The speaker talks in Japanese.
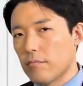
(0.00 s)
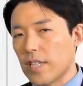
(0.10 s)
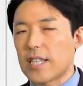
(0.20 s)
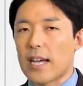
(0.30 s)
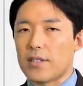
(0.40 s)

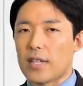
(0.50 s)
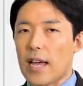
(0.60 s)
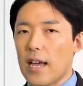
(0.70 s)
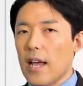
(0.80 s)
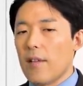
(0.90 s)
に対し
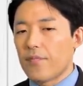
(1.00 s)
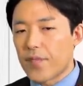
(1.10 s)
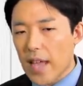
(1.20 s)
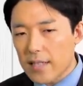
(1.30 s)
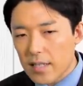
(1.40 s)
て
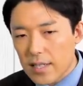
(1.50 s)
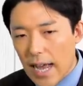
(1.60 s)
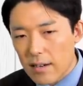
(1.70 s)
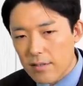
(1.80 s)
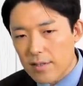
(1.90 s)

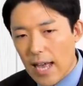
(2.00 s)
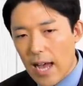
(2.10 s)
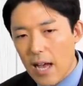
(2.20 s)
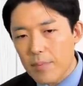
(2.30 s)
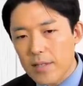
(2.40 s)

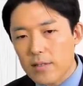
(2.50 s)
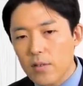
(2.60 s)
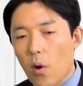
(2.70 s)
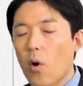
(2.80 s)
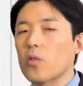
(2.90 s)

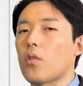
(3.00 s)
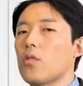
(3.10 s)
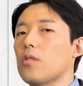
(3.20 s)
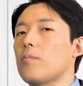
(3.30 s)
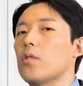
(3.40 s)
デジタルサービス法
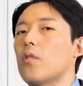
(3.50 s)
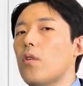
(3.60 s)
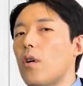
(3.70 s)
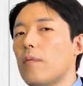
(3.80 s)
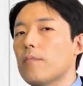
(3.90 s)
というもの
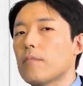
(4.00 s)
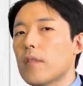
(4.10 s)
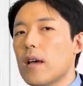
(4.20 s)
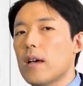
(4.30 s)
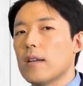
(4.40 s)
を
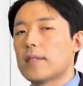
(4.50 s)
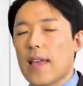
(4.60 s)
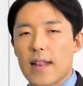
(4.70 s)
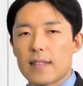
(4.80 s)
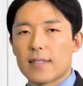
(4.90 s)

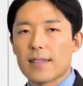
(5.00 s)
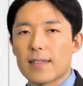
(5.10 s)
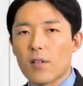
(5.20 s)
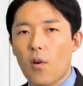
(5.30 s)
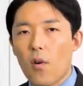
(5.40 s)
成立さ
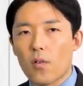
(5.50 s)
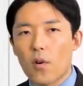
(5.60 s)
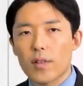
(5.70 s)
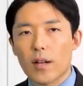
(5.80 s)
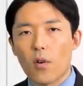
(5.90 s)
せる方
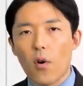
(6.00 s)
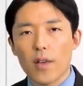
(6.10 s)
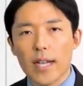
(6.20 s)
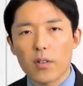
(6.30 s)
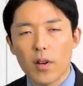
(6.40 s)
向で
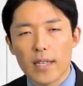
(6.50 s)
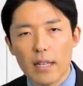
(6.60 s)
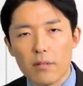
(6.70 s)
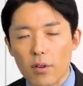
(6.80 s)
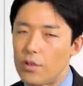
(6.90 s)
合意が取れ
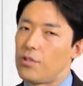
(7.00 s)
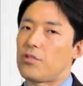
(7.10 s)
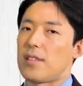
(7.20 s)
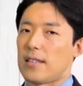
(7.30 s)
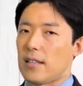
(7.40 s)
たという
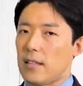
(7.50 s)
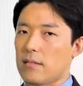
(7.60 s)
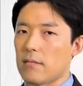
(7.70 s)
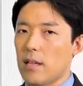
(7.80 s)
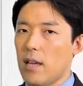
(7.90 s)
ニュースだったんで
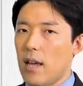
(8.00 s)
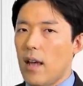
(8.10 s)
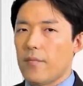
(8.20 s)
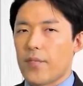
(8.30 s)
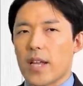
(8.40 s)
す。
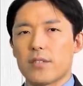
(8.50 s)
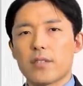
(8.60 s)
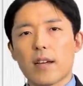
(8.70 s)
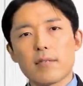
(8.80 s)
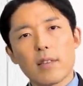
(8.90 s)

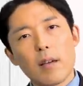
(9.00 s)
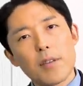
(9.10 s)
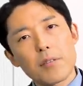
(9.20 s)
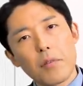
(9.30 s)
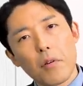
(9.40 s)

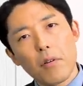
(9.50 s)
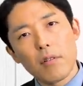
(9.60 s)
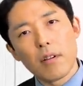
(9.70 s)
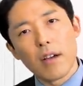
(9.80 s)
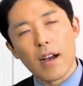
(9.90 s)
デジタルサービス
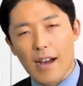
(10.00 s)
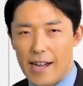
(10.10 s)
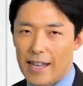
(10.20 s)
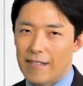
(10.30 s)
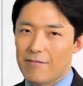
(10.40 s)
法
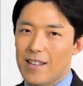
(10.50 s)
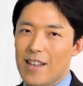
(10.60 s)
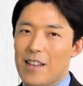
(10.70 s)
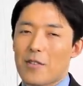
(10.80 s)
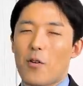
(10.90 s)
はい。
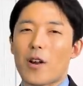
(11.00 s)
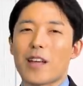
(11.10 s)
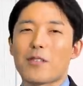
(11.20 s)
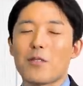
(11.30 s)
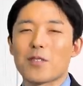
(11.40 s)
こ
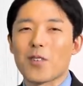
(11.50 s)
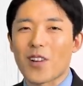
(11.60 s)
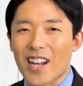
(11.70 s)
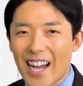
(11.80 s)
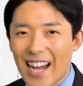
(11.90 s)
れこ
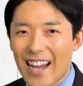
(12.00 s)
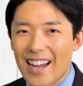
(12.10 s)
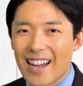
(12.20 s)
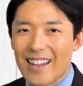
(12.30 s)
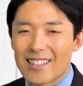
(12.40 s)
そ
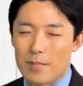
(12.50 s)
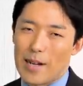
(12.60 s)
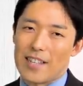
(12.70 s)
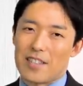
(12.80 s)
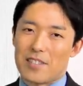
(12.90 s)
が、つ
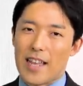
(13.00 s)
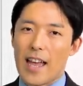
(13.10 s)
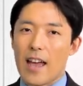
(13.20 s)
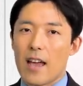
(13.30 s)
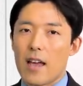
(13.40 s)
まりです
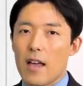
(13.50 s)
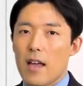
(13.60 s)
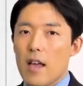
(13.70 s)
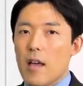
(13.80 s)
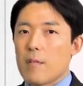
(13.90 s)
ね、
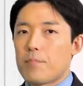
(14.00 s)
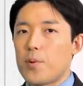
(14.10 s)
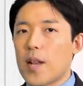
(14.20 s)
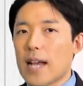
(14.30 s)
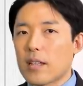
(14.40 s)

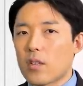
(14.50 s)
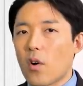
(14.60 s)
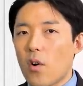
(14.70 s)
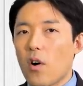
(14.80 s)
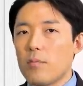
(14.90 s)

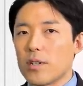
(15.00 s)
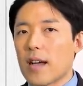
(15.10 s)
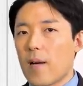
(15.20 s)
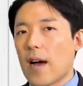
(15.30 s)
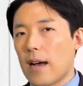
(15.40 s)
プラットフォーム
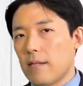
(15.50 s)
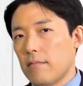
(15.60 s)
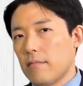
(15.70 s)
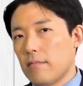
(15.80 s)
側